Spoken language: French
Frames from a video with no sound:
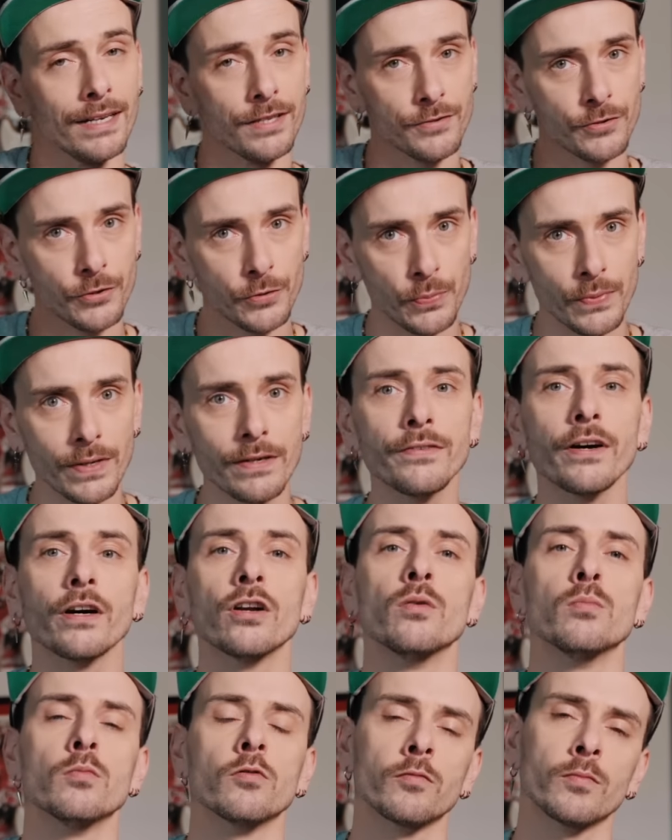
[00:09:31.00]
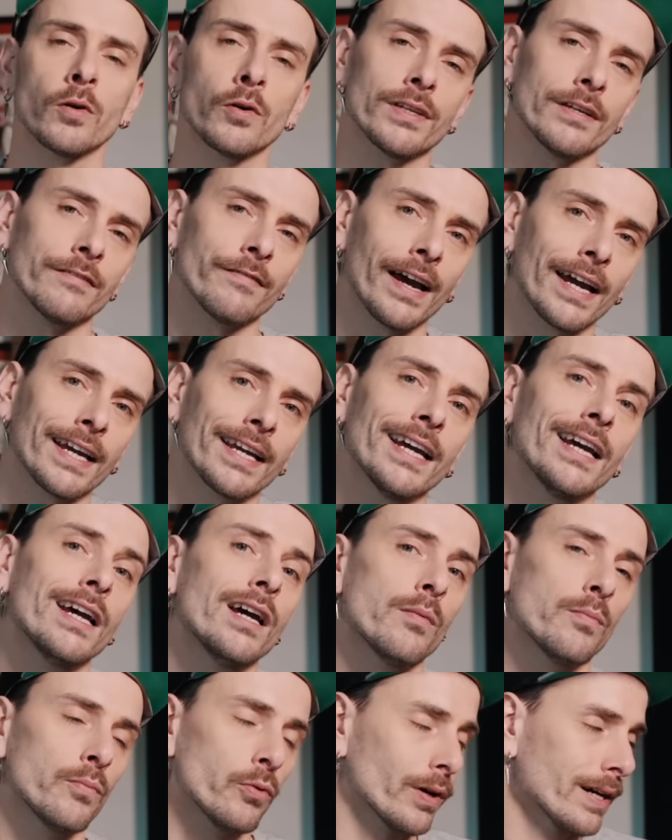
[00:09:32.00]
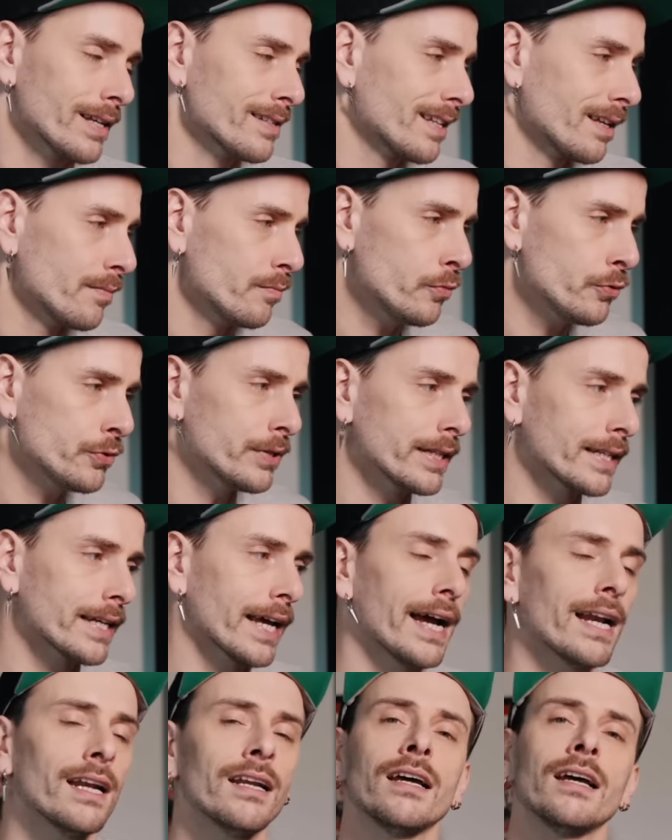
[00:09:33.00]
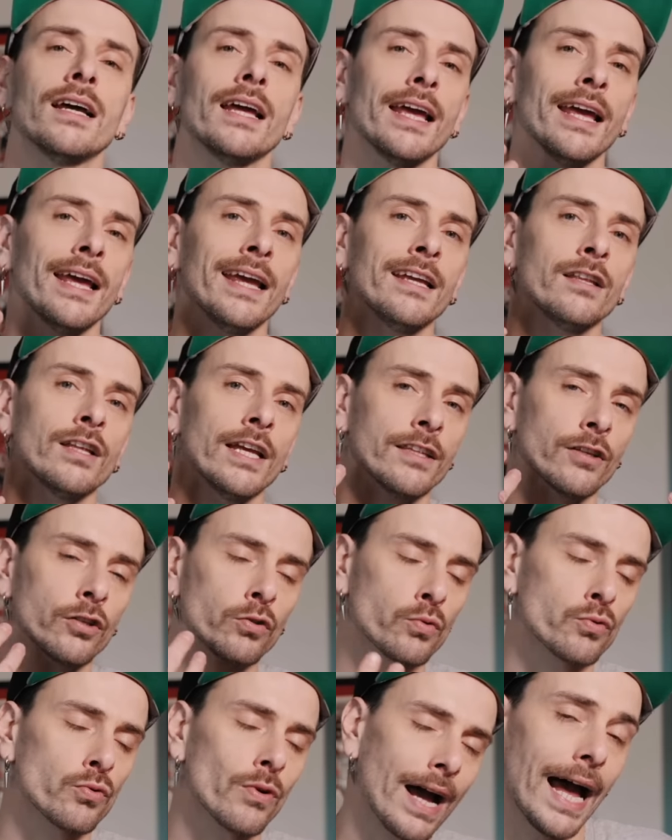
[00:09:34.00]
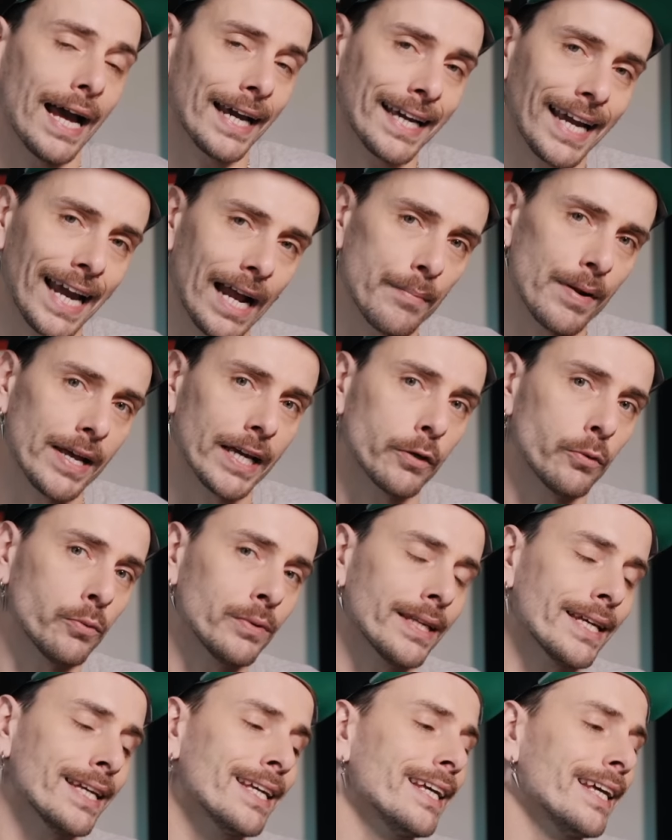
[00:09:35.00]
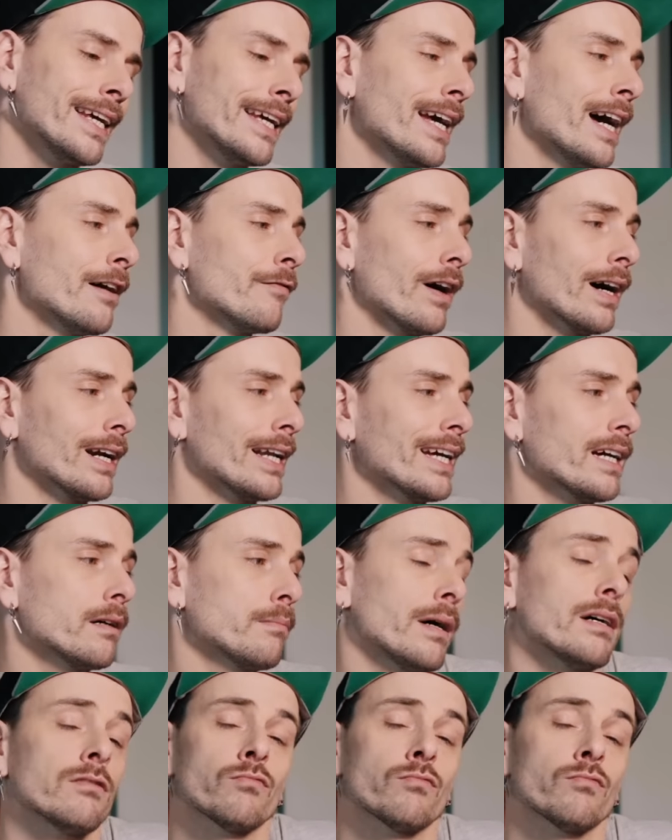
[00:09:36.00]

suivre le mouvement des vagues pour rester musical et être toujours agréable à écouter et avoir l'air